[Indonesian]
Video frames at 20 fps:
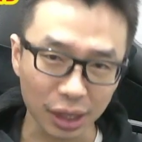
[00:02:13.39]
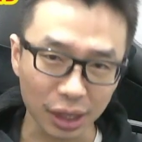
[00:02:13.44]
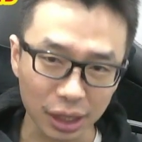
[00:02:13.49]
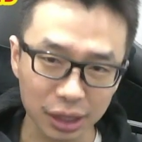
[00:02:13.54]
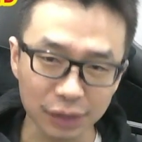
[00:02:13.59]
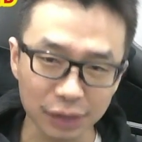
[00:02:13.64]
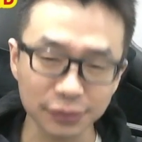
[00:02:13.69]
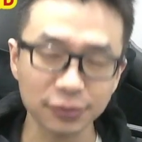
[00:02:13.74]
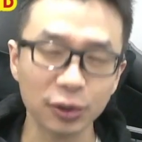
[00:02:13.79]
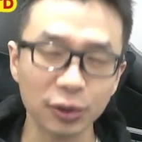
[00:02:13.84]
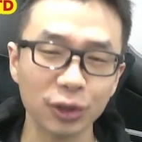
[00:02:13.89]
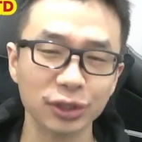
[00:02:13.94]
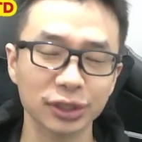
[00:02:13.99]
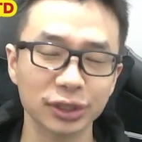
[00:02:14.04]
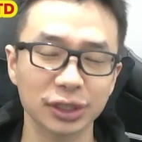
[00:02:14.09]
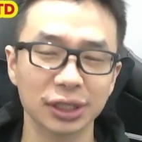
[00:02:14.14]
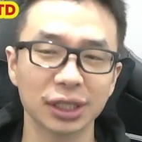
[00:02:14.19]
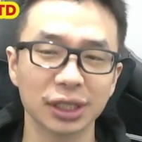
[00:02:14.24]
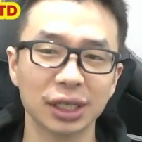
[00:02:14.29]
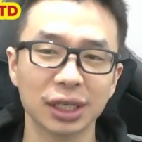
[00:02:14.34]

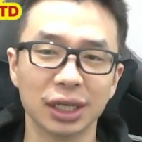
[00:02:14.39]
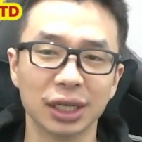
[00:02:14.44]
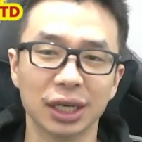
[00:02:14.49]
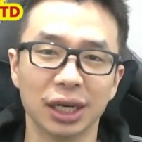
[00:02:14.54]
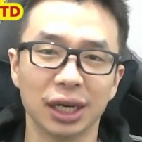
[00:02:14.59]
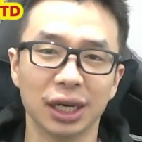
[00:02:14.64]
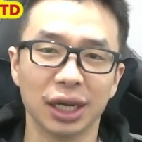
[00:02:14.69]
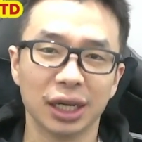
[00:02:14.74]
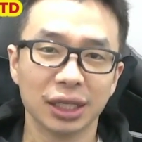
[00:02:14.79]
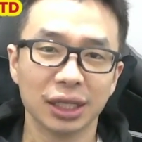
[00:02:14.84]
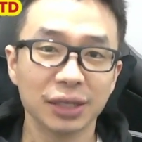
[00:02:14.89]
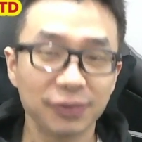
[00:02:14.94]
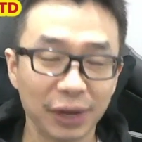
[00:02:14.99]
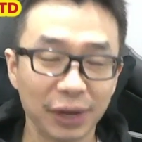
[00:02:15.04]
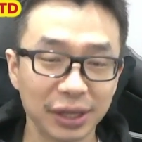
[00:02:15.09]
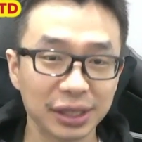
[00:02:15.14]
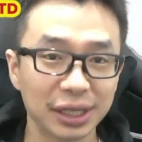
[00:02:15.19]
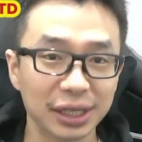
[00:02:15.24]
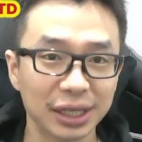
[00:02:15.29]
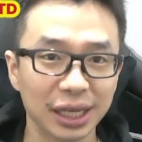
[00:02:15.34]
ngeforce
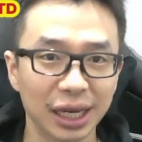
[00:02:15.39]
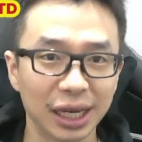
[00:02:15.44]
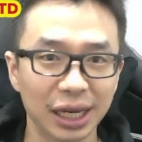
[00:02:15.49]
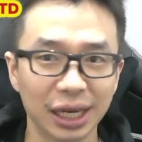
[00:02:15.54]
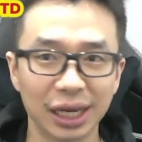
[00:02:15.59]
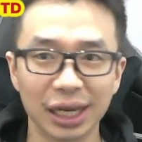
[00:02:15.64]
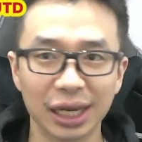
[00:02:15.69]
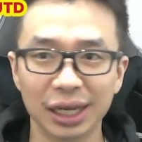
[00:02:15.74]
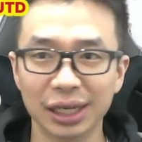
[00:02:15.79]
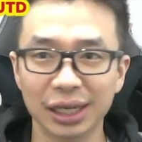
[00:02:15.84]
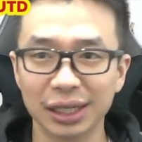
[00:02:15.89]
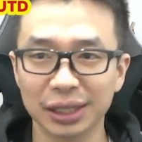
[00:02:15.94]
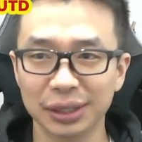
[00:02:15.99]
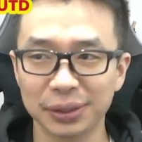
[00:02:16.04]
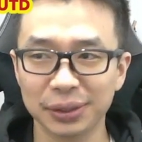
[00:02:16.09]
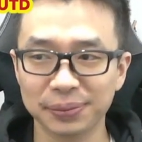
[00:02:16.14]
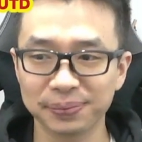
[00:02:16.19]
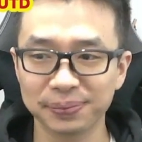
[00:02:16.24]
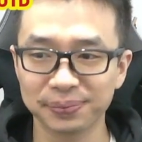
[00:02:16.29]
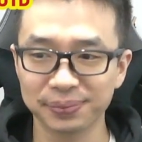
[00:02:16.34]
defendernya
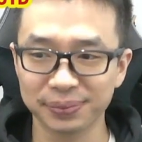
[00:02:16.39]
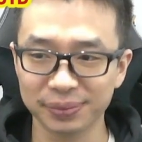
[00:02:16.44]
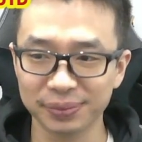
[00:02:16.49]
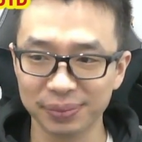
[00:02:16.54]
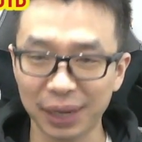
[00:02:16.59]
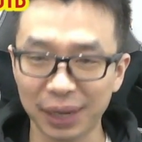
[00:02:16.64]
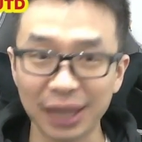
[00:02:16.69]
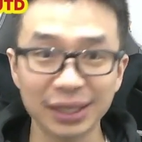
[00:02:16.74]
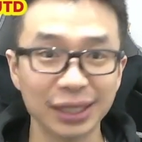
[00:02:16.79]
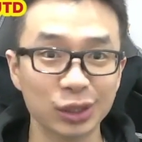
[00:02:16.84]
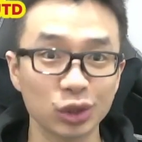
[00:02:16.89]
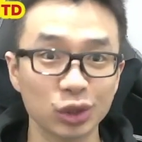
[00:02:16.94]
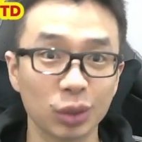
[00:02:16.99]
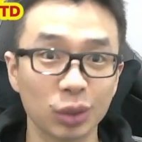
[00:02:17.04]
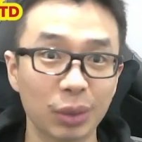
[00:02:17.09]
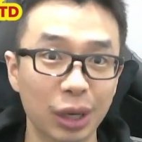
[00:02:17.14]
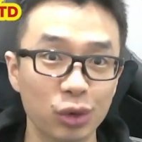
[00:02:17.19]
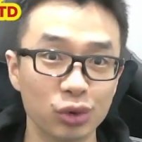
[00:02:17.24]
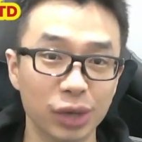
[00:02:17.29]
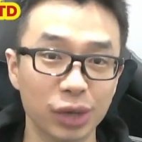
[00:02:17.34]
um, Prancis untuk
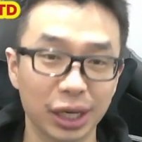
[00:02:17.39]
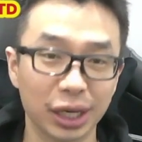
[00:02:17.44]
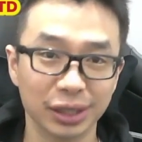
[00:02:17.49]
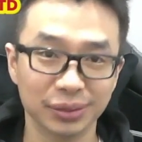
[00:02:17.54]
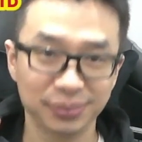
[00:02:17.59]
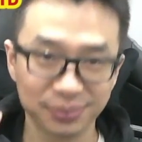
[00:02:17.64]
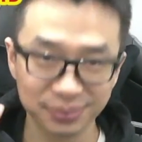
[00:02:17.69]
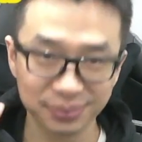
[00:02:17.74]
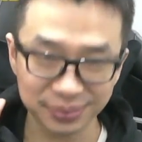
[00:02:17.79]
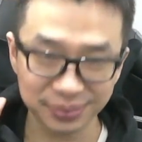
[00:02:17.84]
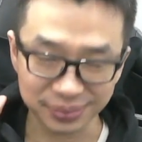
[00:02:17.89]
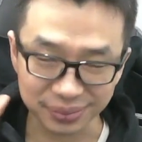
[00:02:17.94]
melakukan